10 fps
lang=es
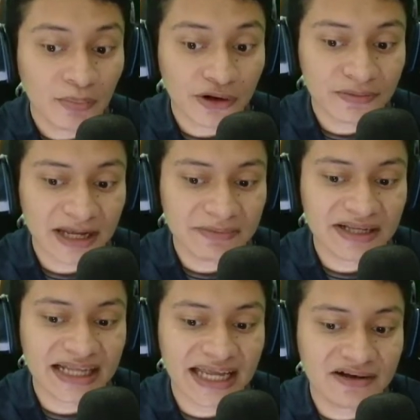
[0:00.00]
por ver
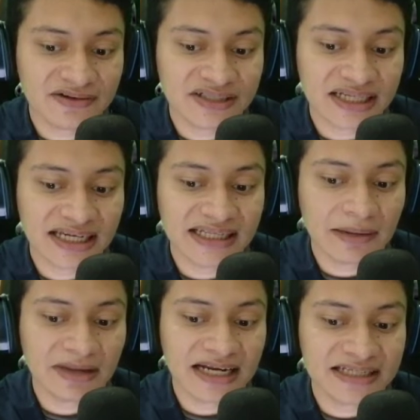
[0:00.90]
videos y
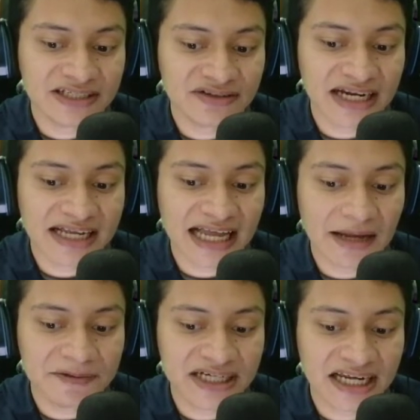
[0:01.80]
también la sección del
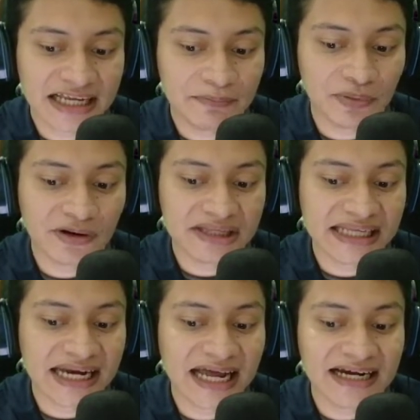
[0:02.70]
captcha y por
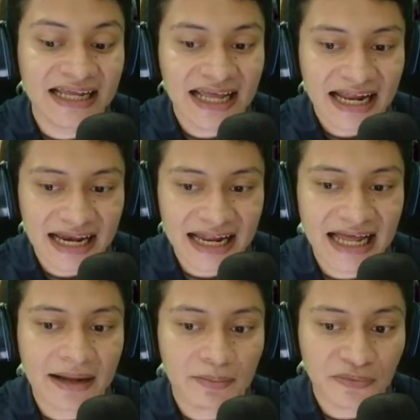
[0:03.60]
tirar
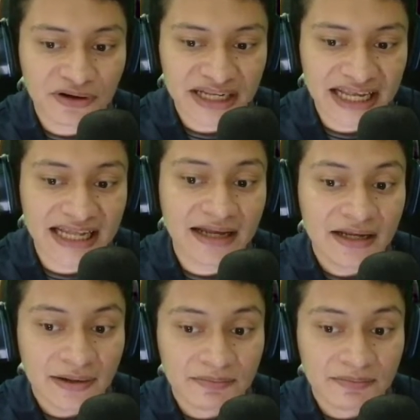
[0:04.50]
la moneda.